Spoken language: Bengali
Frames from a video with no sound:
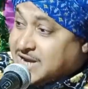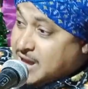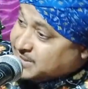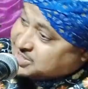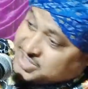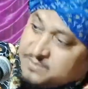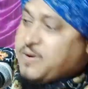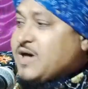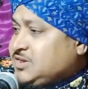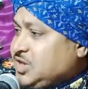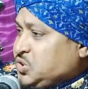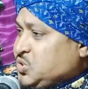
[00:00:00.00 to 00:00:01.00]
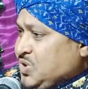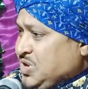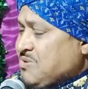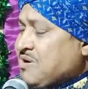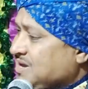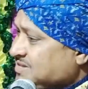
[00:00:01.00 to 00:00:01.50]
আল্লাহর নামের সিফাত দিয়ে
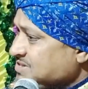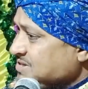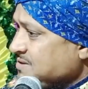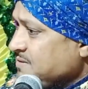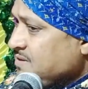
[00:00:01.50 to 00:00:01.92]
তৈরি করা আছে